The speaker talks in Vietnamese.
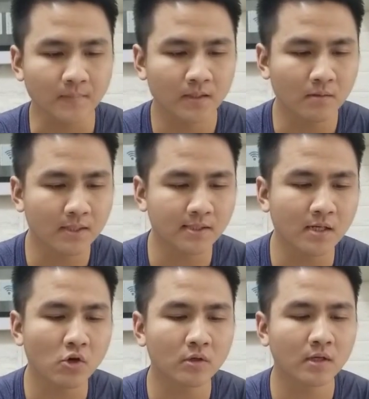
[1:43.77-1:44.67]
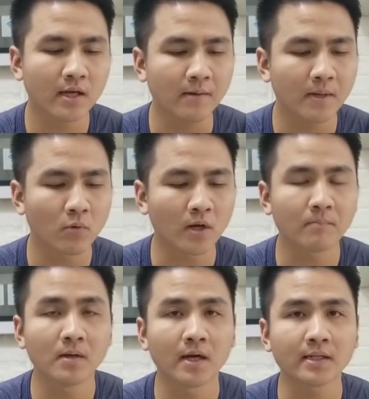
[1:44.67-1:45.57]
nhưng mà riêng con à,
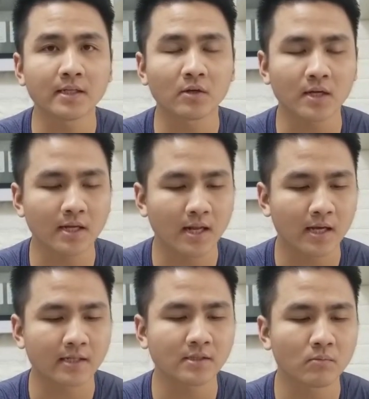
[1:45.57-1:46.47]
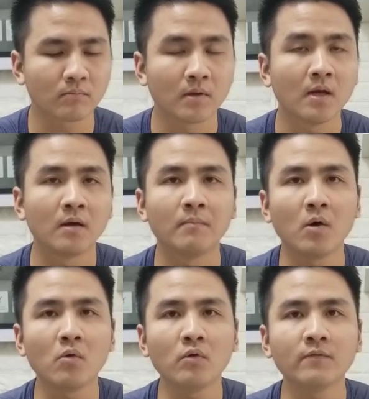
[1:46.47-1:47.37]
SB450 ấy thì nó lại là cái dòng
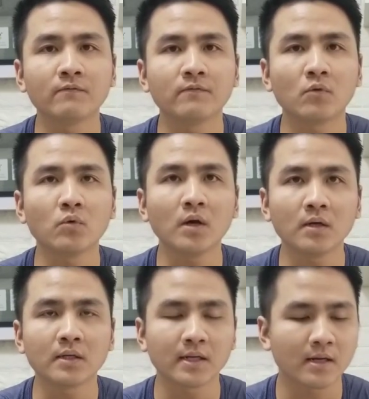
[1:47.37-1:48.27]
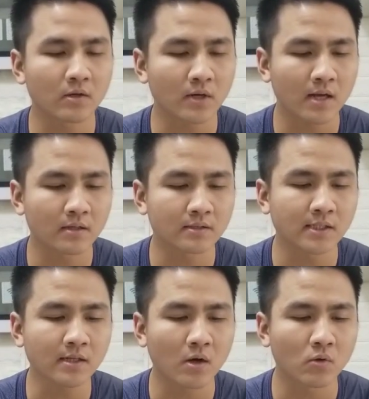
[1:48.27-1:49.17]
mẫu cũ hơn nên là nó đang được
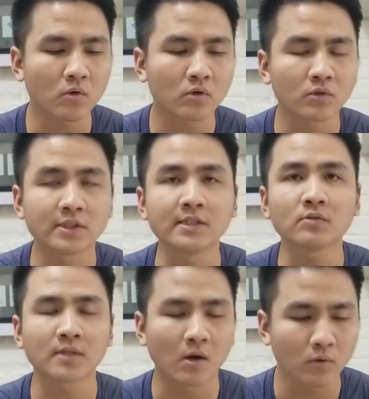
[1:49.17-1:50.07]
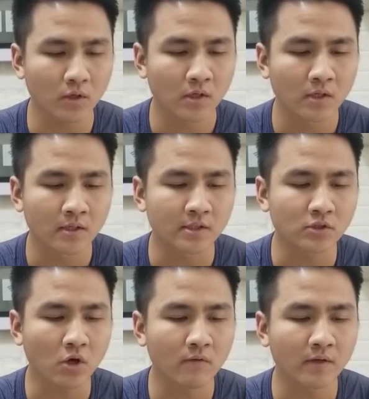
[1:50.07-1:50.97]
chiết khấu còn có 9 triệu 6 thôi thì
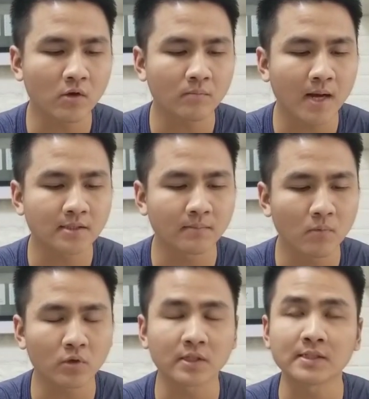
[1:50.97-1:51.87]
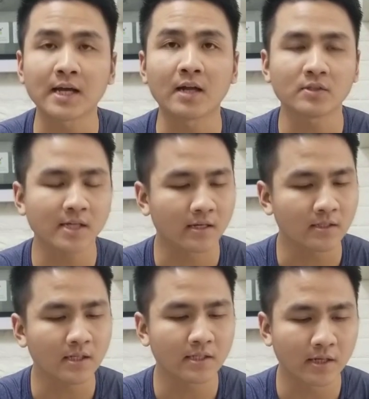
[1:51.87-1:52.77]
so với con 3.1 thì giá nó rẻ
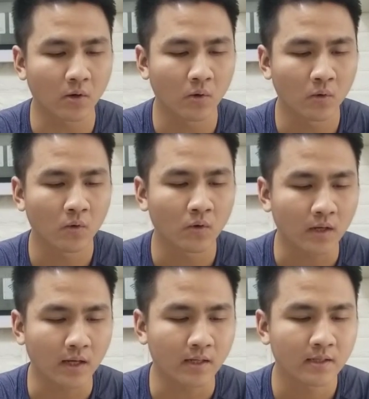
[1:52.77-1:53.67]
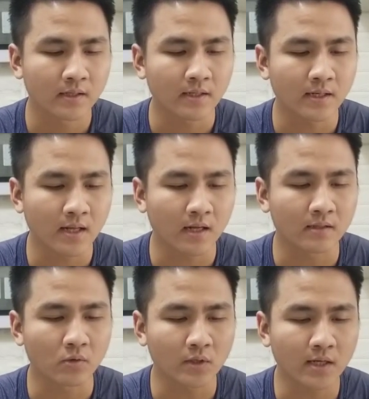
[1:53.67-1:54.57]
hơn rất là nhiều Đấy. nên
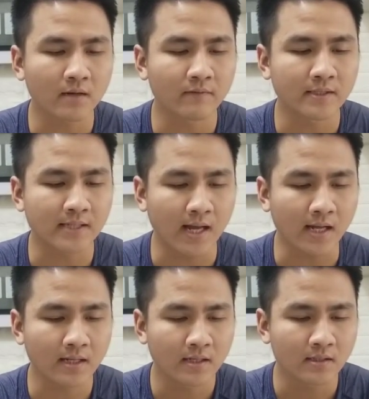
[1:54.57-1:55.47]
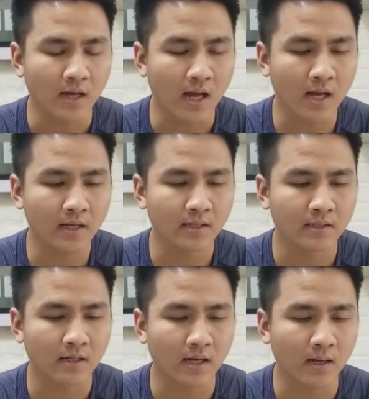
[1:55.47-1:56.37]
là đầu tiên là về giá thứ hai
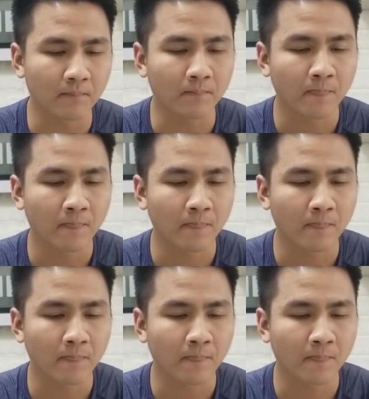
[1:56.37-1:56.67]
là